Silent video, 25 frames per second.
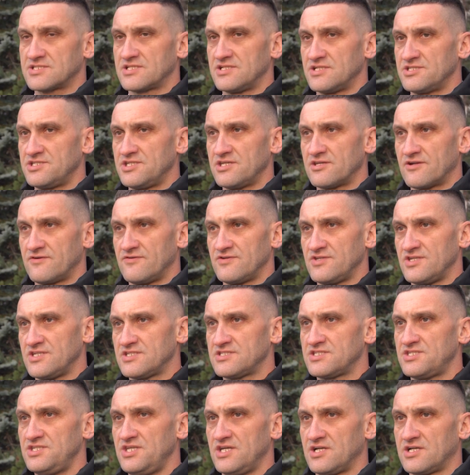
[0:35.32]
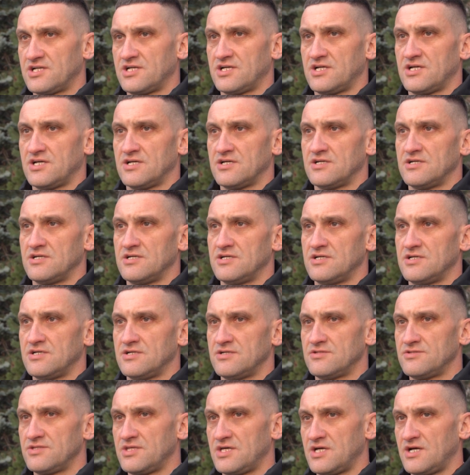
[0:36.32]
Складирование снега
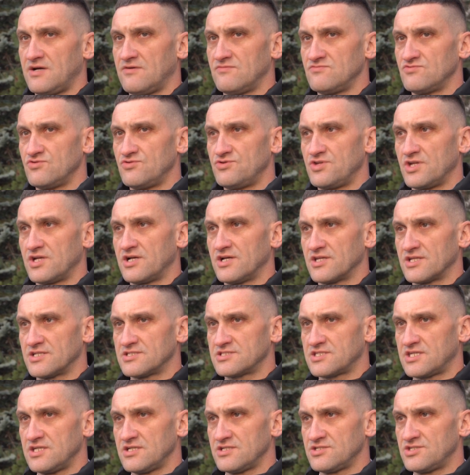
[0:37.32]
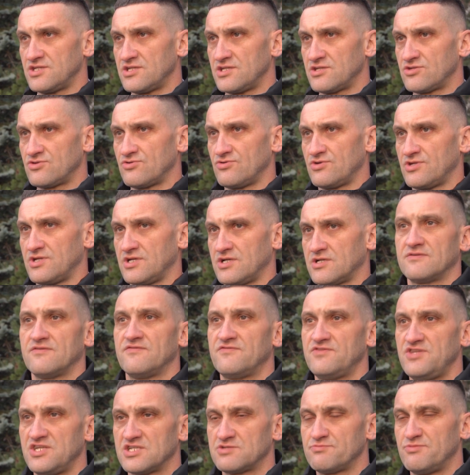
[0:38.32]
э, на внутригородских территориях,
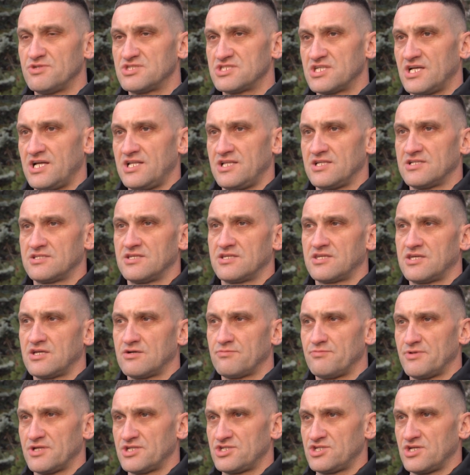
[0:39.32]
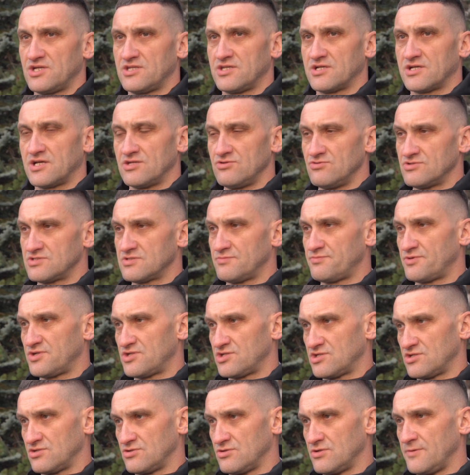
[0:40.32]
вне специальных таких площадок, оно
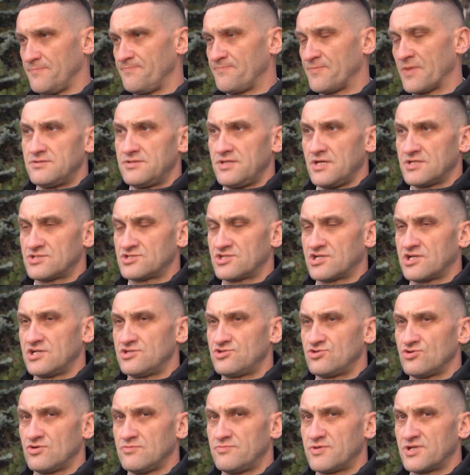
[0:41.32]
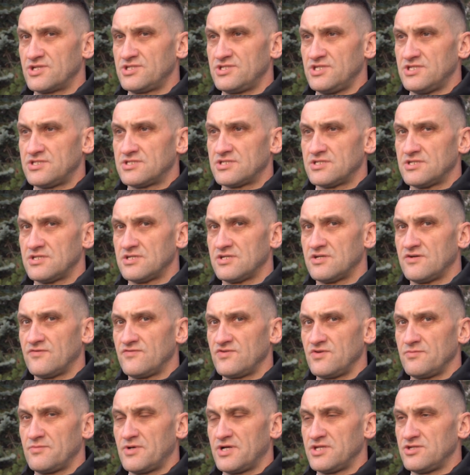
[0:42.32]
запрещено. Также хочу обратить э,
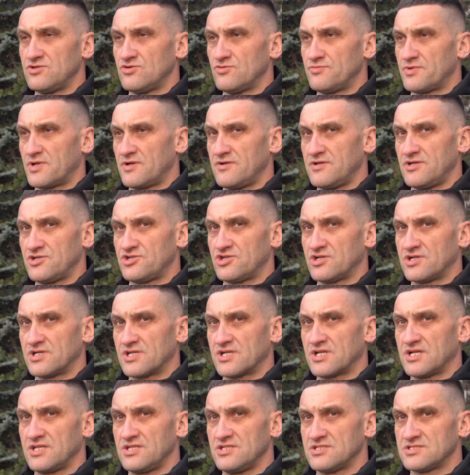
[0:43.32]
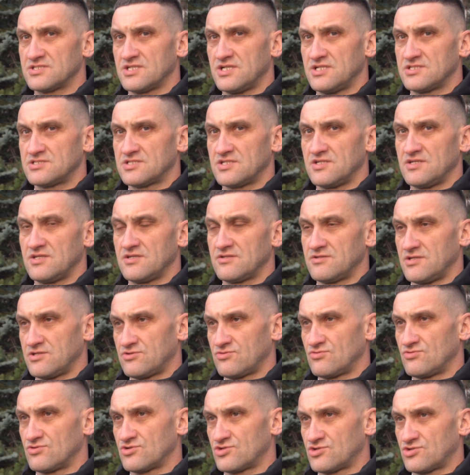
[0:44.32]
внимание управляющих организаций на
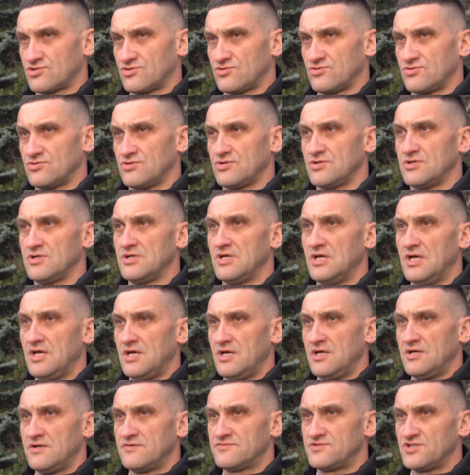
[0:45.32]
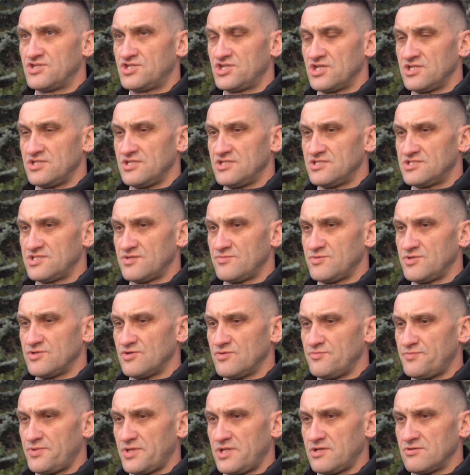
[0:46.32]
то, что в течение
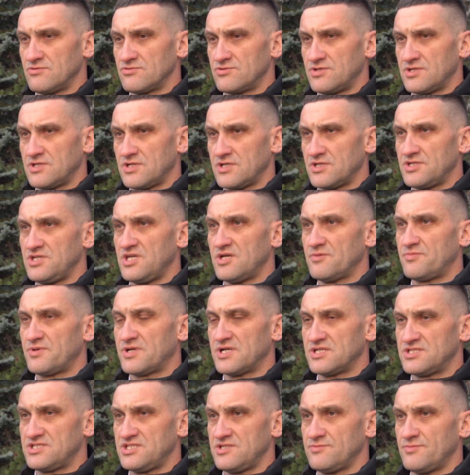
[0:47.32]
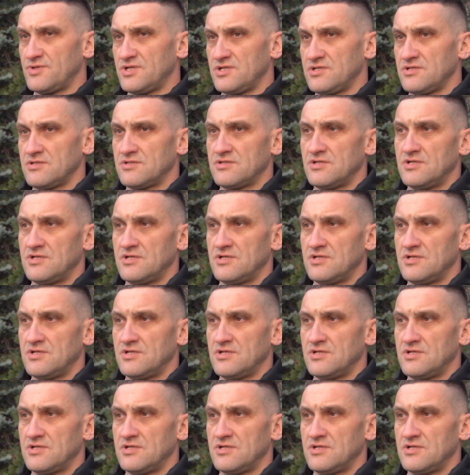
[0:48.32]
зимнего периода необходимо